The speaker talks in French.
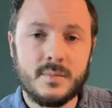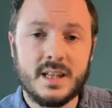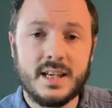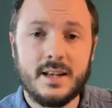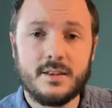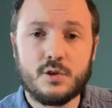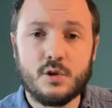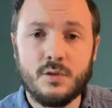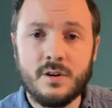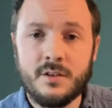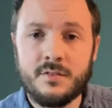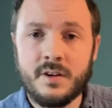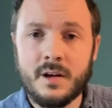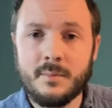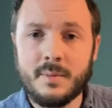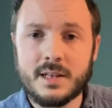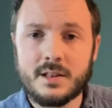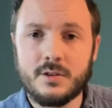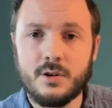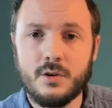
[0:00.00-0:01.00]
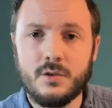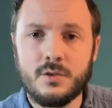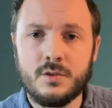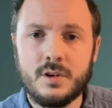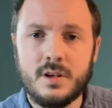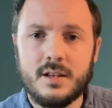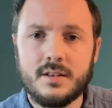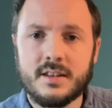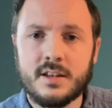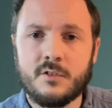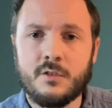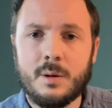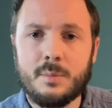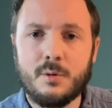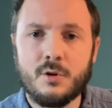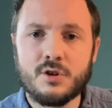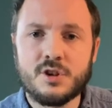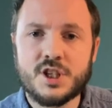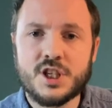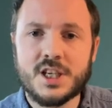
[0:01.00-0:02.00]
Et ce qu'on va faire maintenant, c'est qu'on va
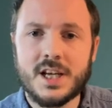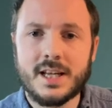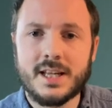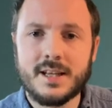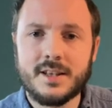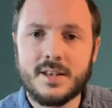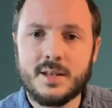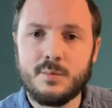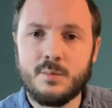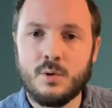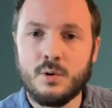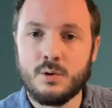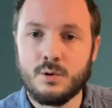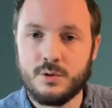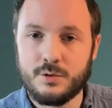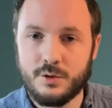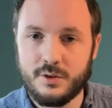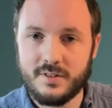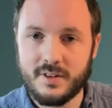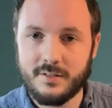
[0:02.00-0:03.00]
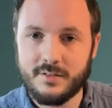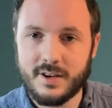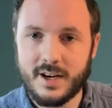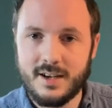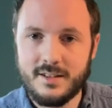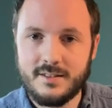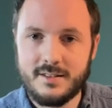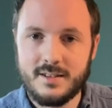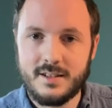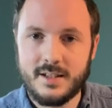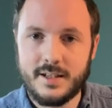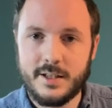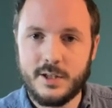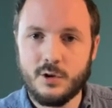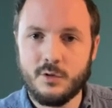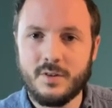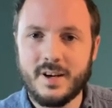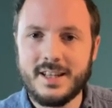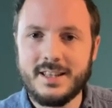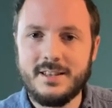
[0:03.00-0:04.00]
prendre chacun des mots de ces phrases et
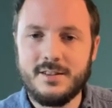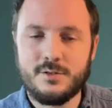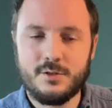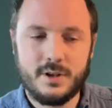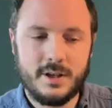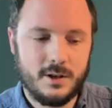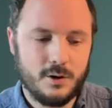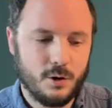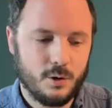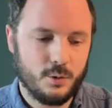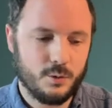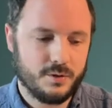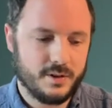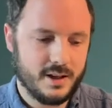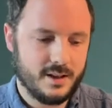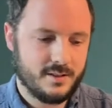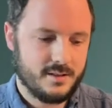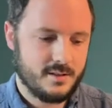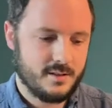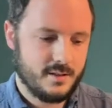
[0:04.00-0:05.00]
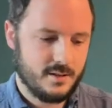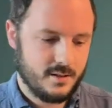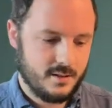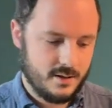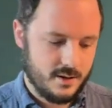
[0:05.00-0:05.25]
on va isoler leur contexte.